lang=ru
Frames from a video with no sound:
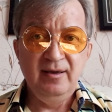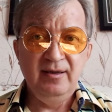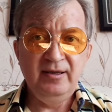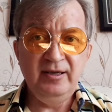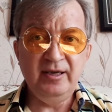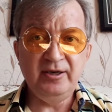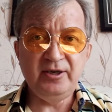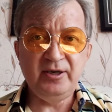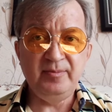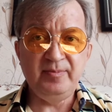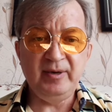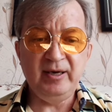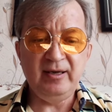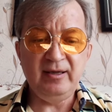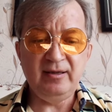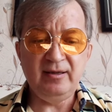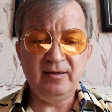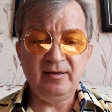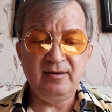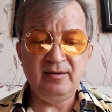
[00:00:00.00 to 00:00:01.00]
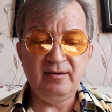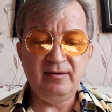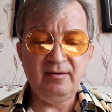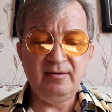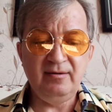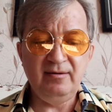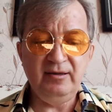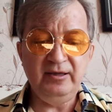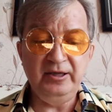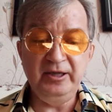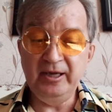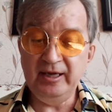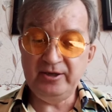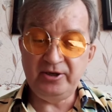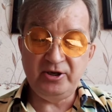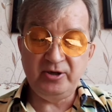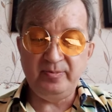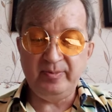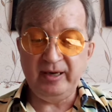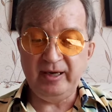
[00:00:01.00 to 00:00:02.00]
не ошибает, э, не, не
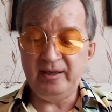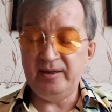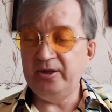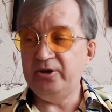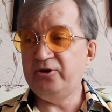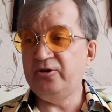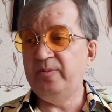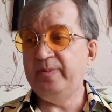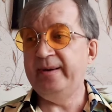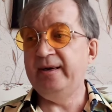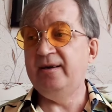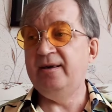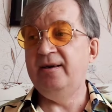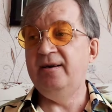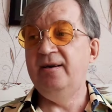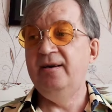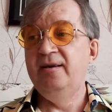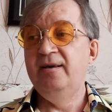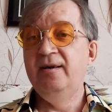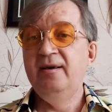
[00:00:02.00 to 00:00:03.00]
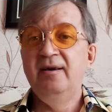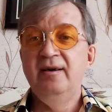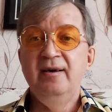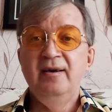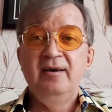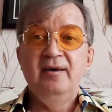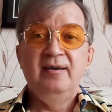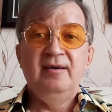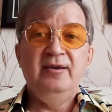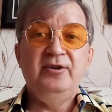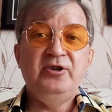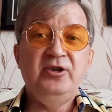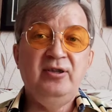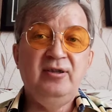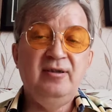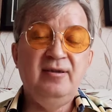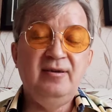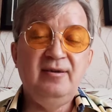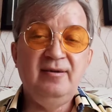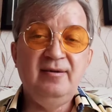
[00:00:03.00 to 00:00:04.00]
отшибает еще пока,
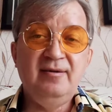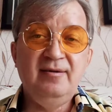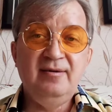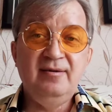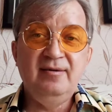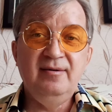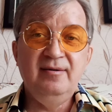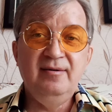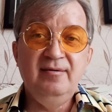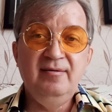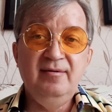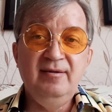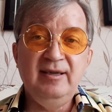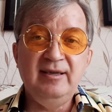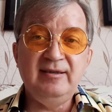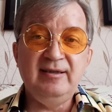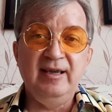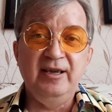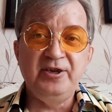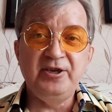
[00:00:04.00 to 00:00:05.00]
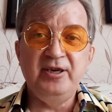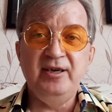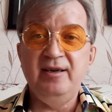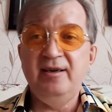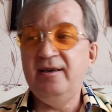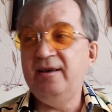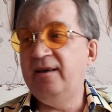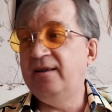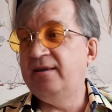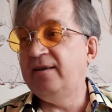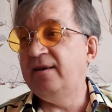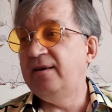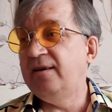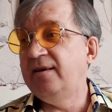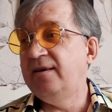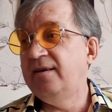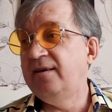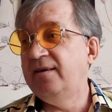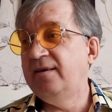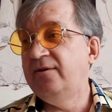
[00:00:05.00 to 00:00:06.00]
значит, э, назначена
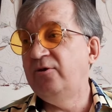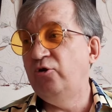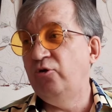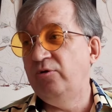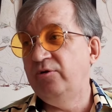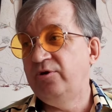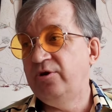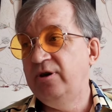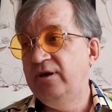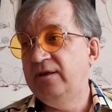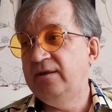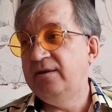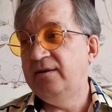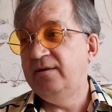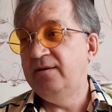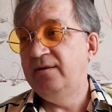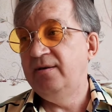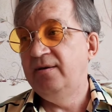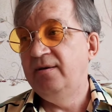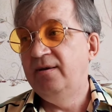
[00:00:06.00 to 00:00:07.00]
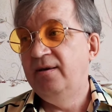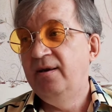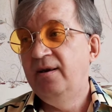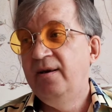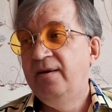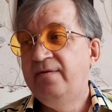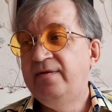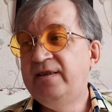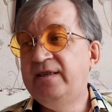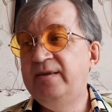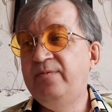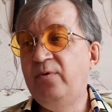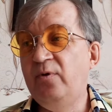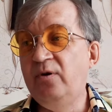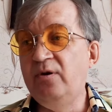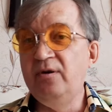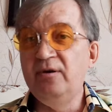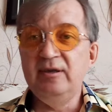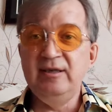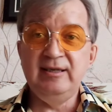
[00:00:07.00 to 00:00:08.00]
эта должность
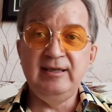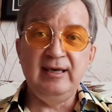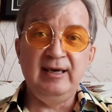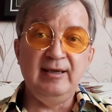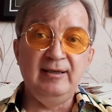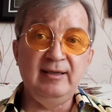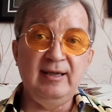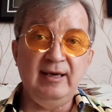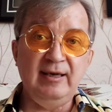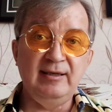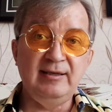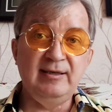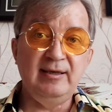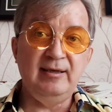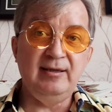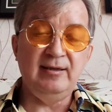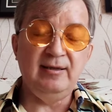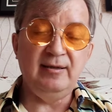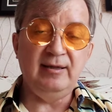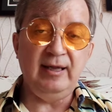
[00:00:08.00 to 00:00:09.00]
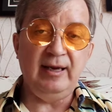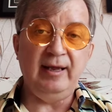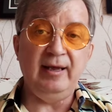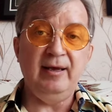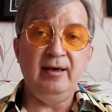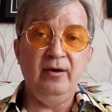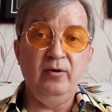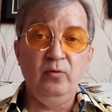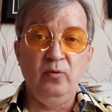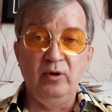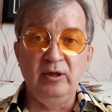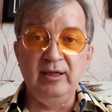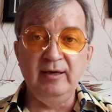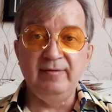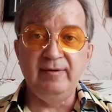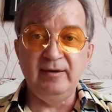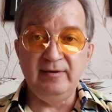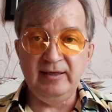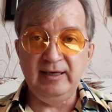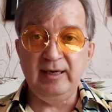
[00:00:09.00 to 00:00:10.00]
всего за 33 года,
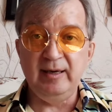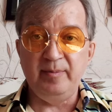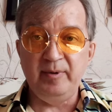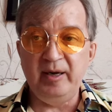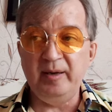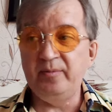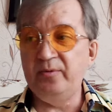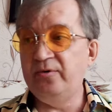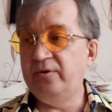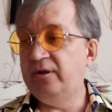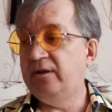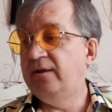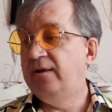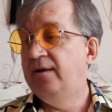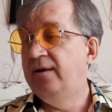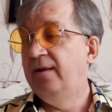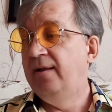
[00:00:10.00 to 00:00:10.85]
в декабре будет,